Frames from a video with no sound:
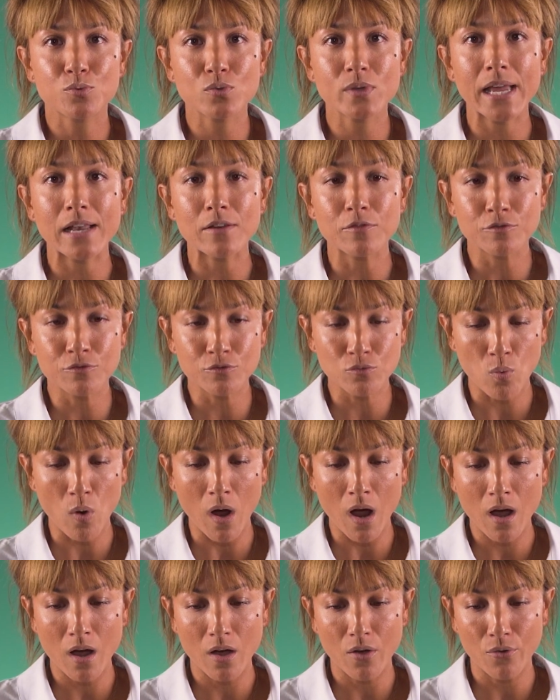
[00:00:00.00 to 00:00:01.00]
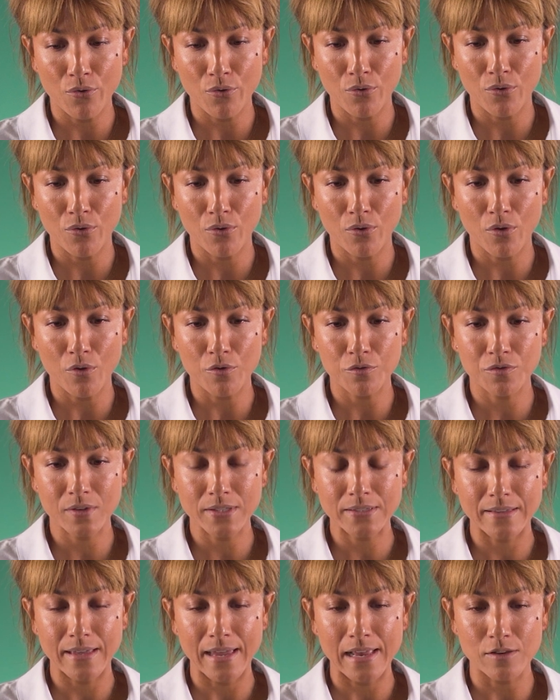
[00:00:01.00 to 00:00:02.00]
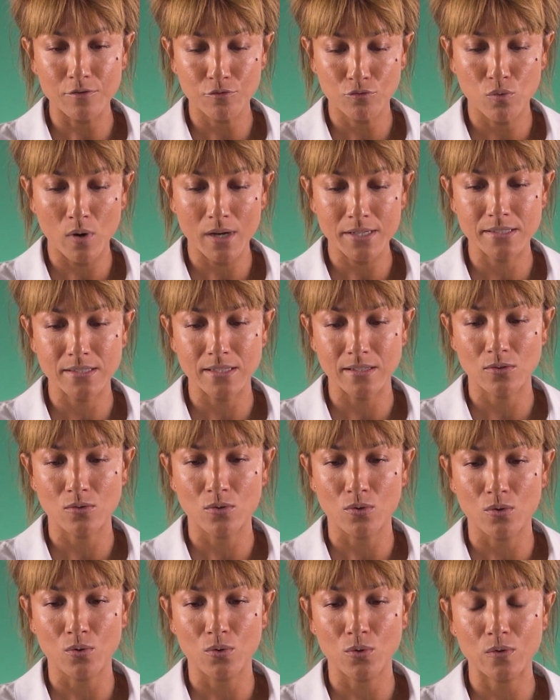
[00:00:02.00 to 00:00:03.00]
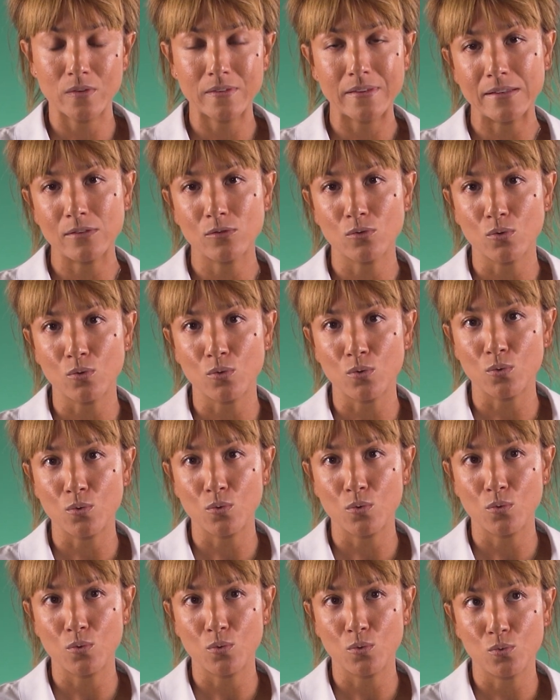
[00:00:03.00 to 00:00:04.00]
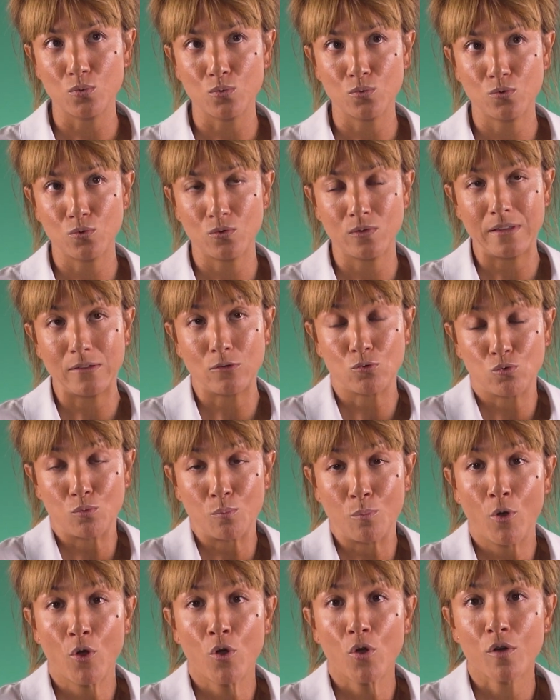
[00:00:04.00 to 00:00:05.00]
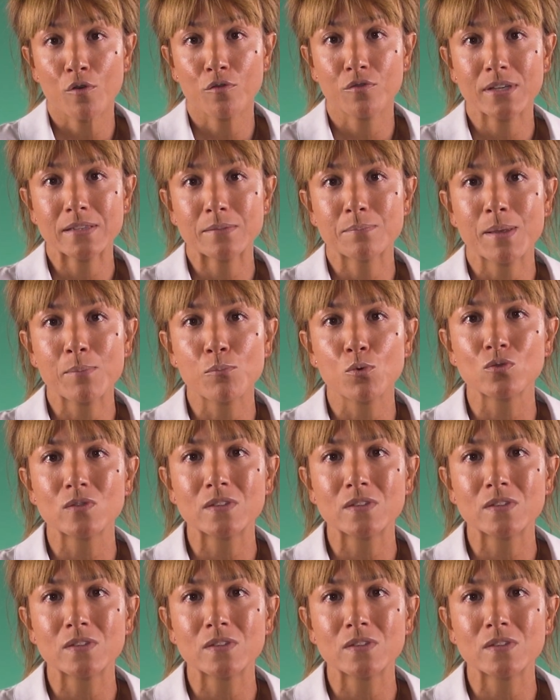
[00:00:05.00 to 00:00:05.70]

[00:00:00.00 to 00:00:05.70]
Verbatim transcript: Puis elle voit, en fait, elle voit cette, cette, cette tumeur, en fait, mais me